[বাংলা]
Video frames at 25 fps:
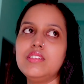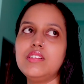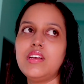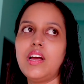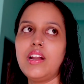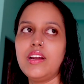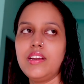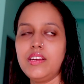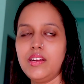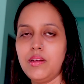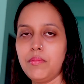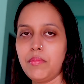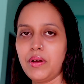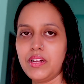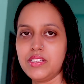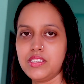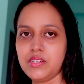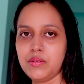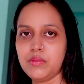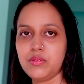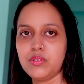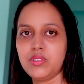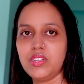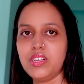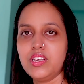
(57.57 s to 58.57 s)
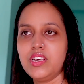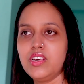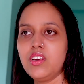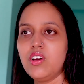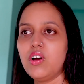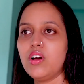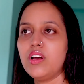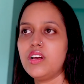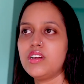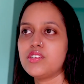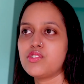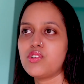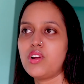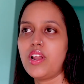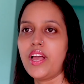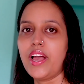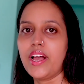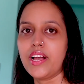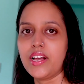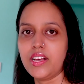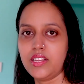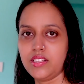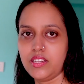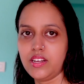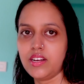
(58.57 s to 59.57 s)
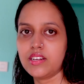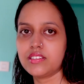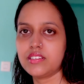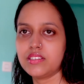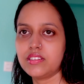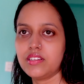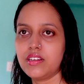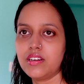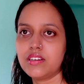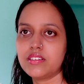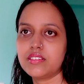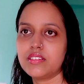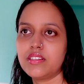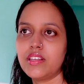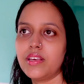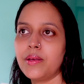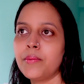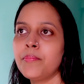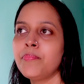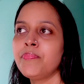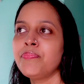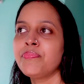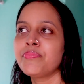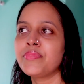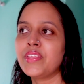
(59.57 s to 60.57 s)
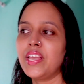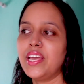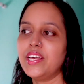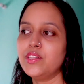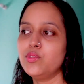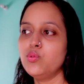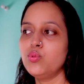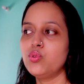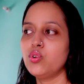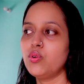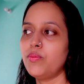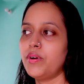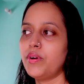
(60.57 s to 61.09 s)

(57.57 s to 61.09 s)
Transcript: জানি না মাঝে মধ্যে কী হয় আসলে একা থাকতে থাকতে এই দুটো